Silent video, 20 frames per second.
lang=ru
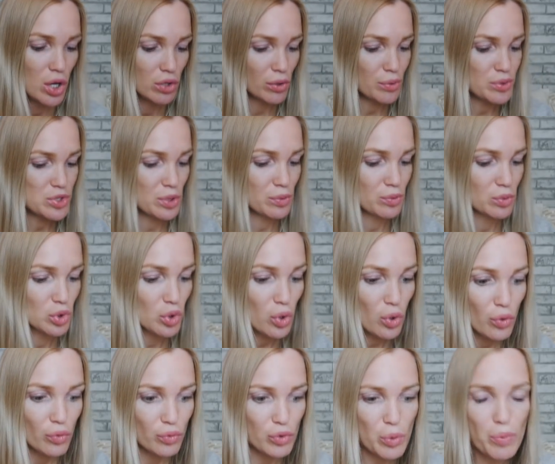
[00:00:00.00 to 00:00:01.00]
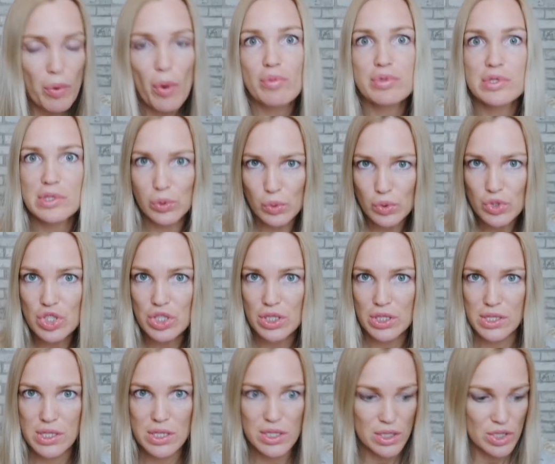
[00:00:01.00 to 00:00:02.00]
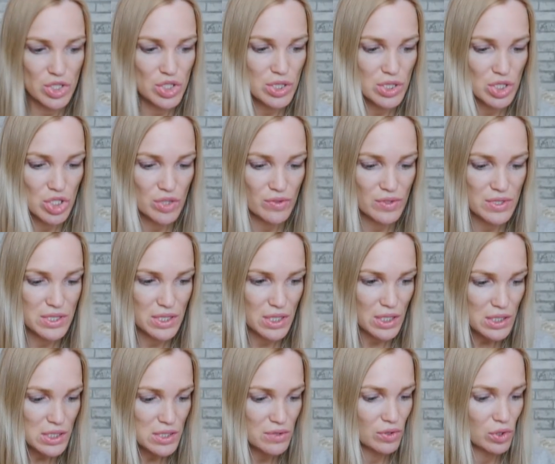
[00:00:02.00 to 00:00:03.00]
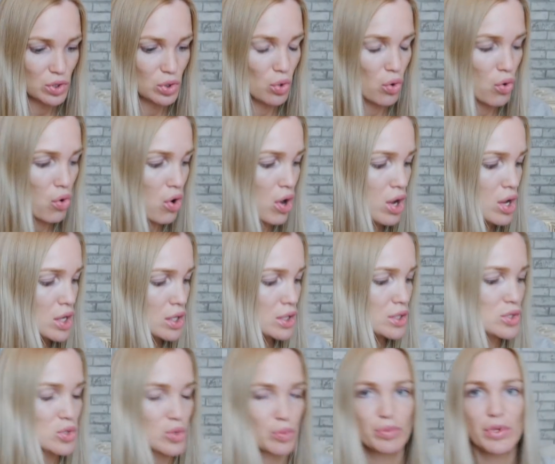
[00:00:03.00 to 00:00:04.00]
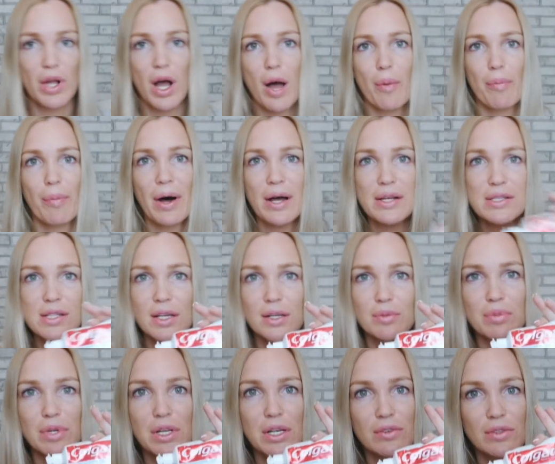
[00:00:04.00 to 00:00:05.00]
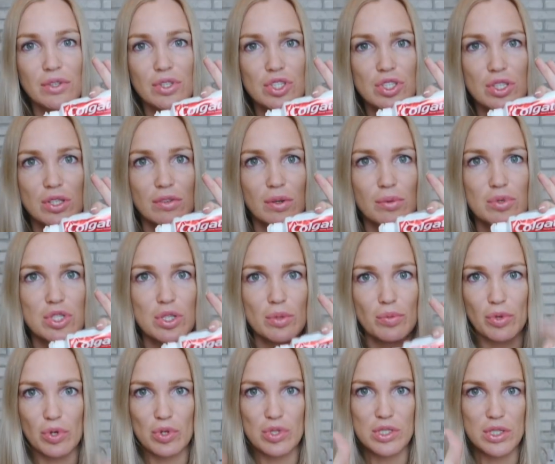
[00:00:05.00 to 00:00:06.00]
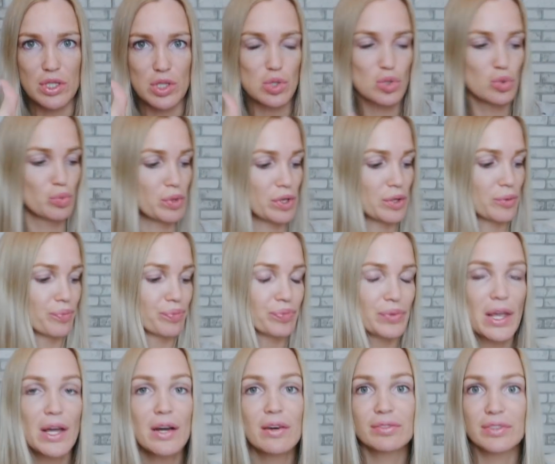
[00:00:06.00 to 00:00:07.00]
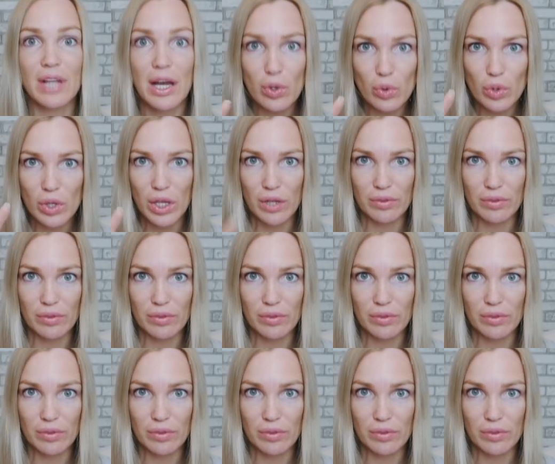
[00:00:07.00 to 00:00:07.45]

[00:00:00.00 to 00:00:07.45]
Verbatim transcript: В общем, но ну, в любом случае, если нет чистящего средства, то зубная паста отбеливающая вообще просто супер. Второй